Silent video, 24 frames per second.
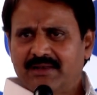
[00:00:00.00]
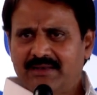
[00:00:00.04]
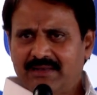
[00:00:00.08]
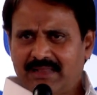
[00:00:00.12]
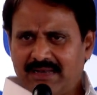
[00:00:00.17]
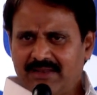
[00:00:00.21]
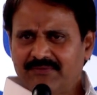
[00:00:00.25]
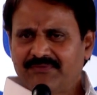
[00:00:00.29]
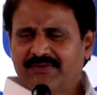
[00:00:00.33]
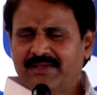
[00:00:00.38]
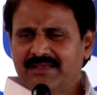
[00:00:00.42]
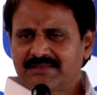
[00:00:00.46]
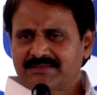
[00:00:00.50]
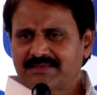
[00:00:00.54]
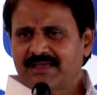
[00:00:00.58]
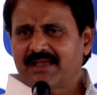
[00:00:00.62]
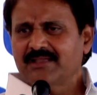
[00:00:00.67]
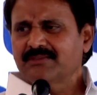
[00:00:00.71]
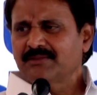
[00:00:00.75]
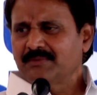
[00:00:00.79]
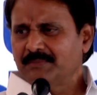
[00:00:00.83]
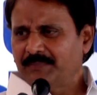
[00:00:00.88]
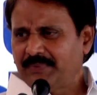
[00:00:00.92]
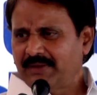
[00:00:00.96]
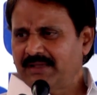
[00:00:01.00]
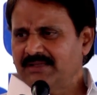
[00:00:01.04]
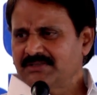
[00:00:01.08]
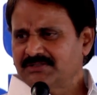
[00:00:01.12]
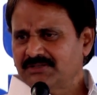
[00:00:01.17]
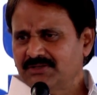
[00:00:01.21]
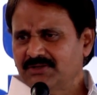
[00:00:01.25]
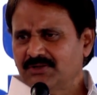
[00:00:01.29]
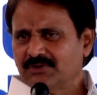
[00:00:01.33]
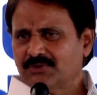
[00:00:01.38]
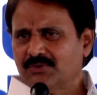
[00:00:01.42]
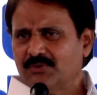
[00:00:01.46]
నలభై శాతం
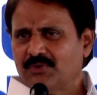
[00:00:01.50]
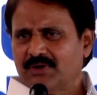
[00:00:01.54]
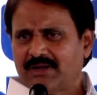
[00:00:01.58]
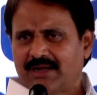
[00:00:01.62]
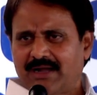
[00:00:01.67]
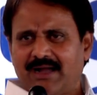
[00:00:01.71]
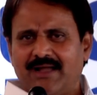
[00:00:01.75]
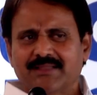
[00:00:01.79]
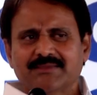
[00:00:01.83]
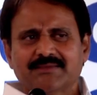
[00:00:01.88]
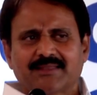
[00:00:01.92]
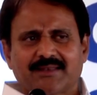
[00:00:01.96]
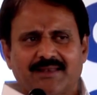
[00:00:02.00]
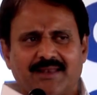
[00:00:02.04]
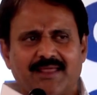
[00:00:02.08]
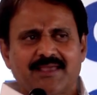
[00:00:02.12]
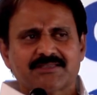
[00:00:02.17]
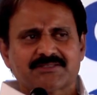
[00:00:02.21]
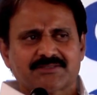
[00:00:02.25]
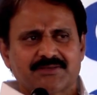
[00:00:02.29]
పైచీలకు ఒక ఆంధ్ర